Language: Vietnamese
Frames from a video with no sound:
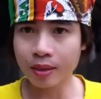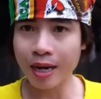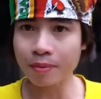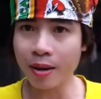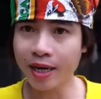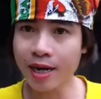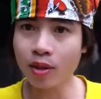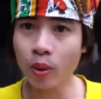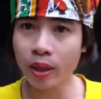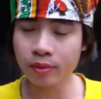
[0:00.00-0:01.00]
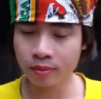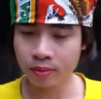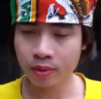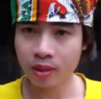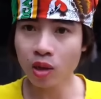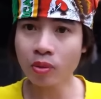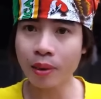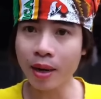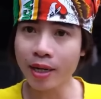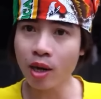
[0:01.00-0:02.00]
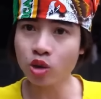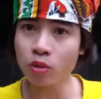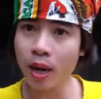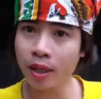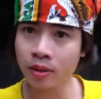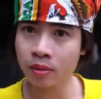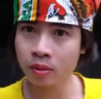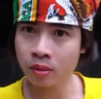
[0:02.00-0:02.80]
Làm mãi khác quen, không làm ai hầu cho mà ăn.